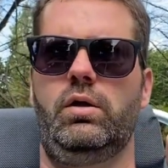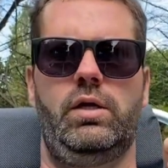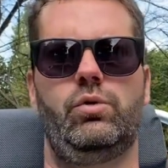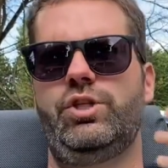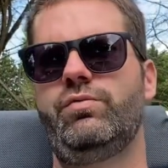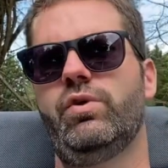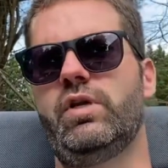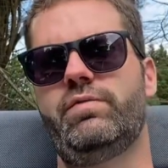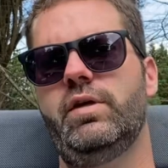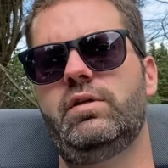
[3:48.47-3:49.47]
Et le chiffre
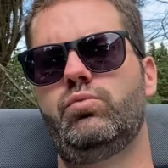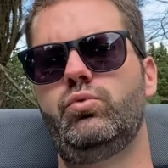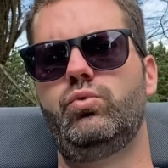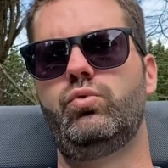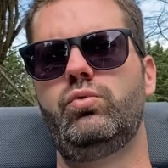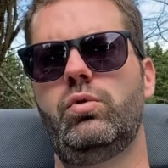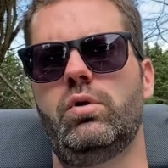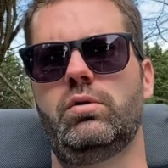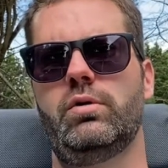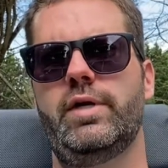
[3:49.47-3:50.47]
d'affaires n'est plus du tout
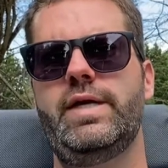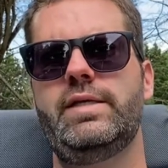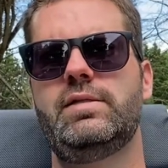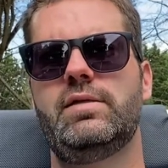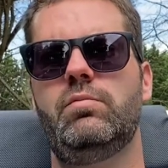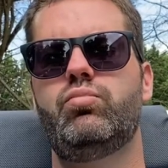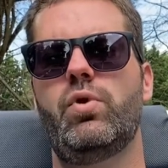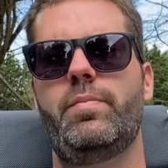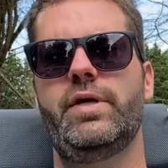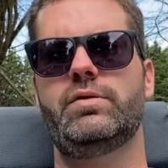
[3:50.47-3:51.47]
euh, réalisable
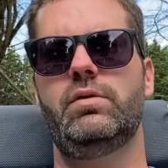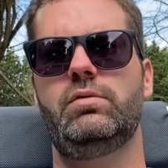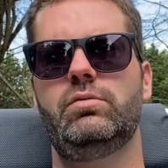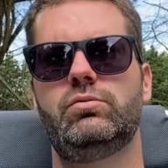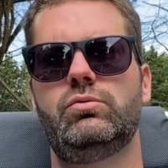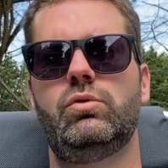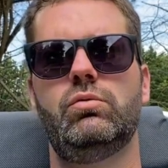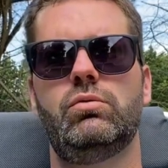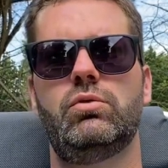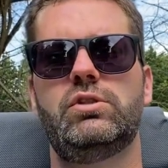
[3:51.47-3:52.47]
pour la personne,
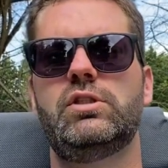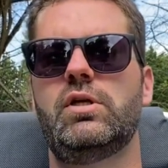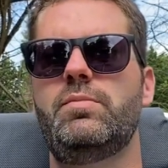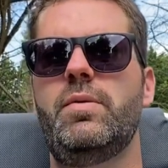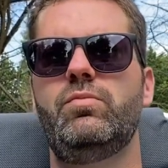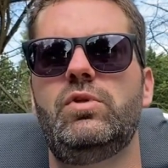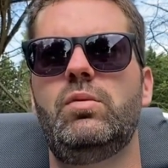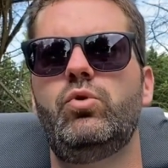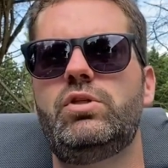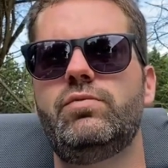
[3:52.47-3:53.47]
donc c'en est même
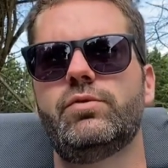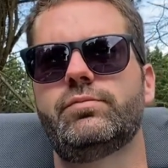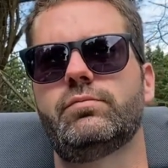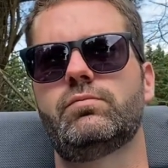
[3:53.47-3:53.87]
démotivant.